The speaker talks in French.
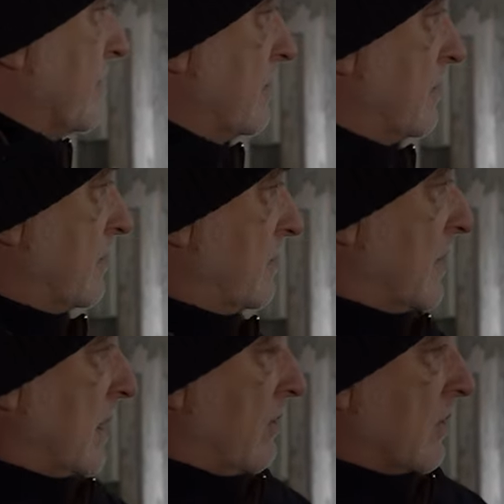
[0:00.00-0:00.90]
de 20
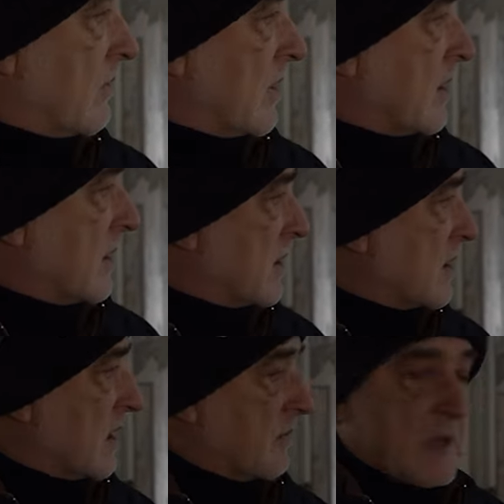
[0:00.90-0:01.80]
kW
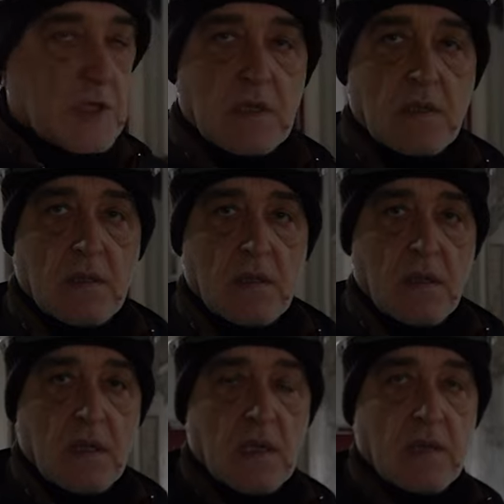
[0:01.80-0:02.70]
spécialement
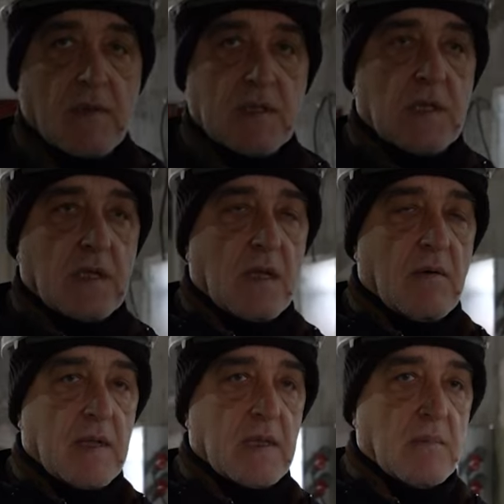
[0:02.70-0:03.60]
conçu pour des
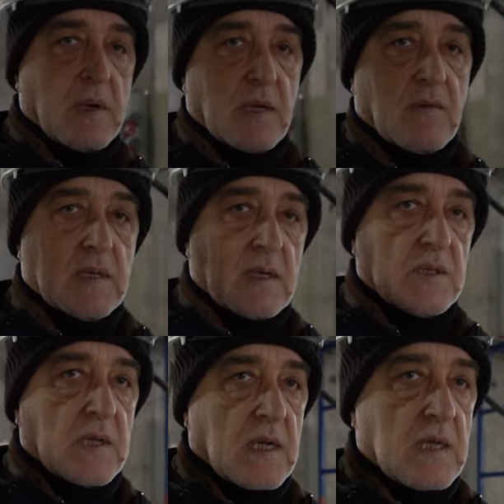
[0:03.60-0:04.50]
chantiers.
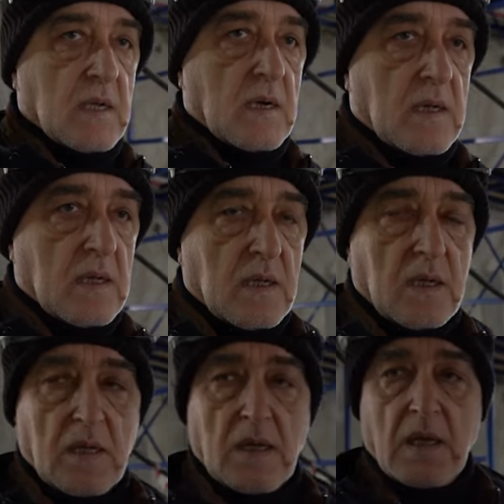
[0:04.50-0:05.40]
Il y a
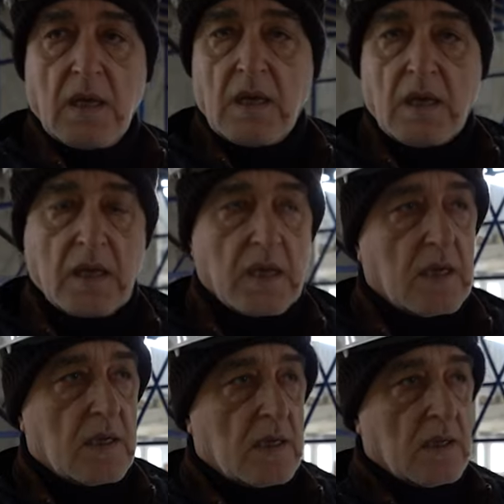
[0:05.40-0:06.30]
des fils ici
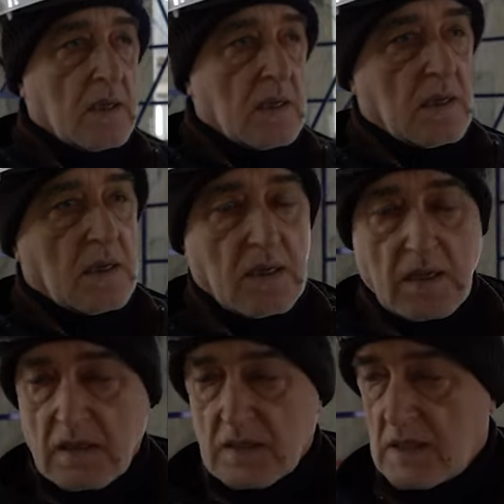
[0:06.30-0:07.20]
également.
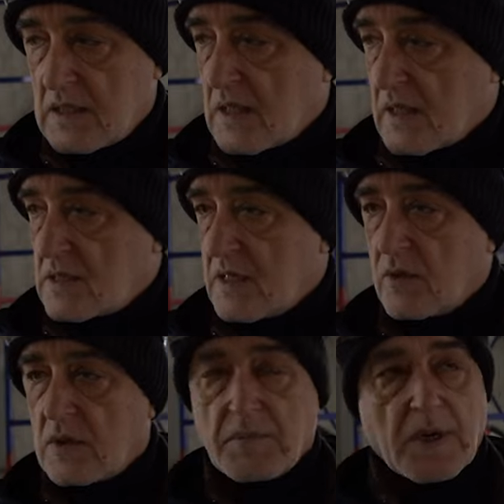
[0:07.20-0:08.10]
Allons voir
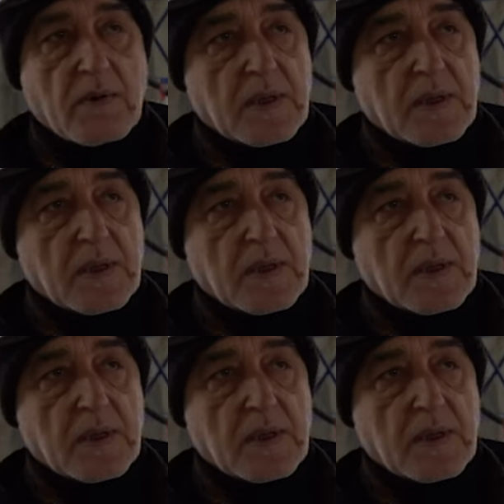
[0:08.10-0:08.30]
un autre